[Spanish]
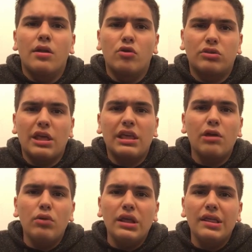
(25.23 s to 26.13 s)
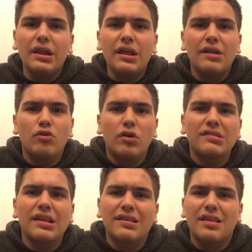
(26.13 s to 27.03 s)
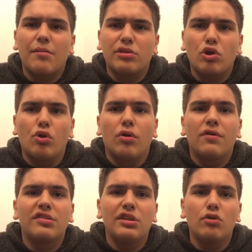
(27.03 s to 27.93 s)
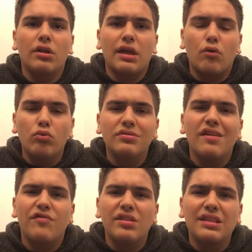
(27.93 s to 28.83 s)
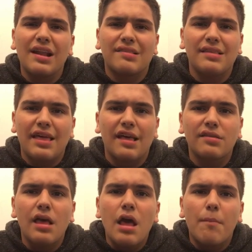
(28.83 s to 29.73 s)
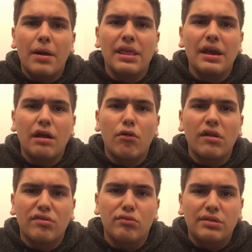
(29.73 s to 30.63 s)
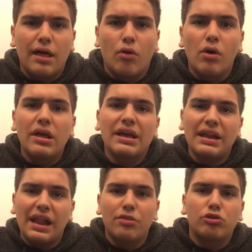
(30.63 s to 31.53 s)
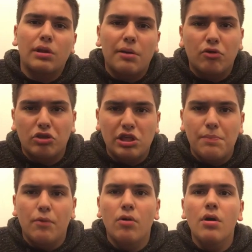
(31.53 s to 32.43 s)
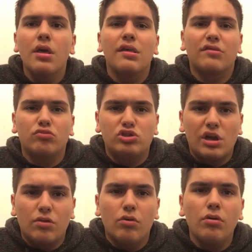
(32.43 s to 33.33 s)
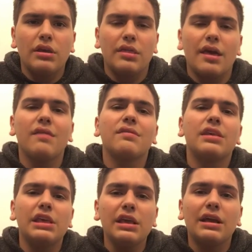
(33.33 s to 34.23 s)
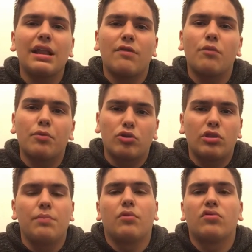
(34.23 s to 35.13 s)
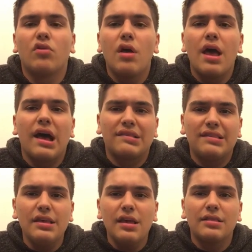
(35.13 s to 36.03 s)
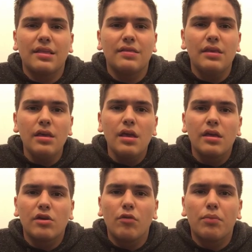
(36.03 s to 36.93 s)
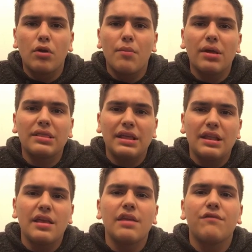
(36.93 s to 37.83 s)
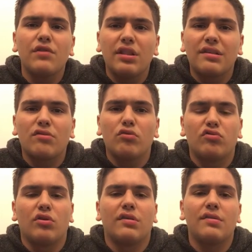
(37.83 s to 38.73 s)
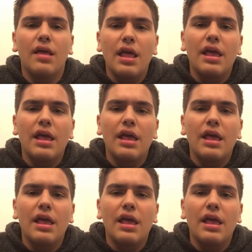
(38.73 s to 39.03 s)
Noté que un líder no es el que sabe todo, sino el que junta y filtra las ideas para llegar a un resultado, generando trabajo en equipo, escuchando ideas y creando prototipos. Así entendí que un problema tiene infinitas soluciones.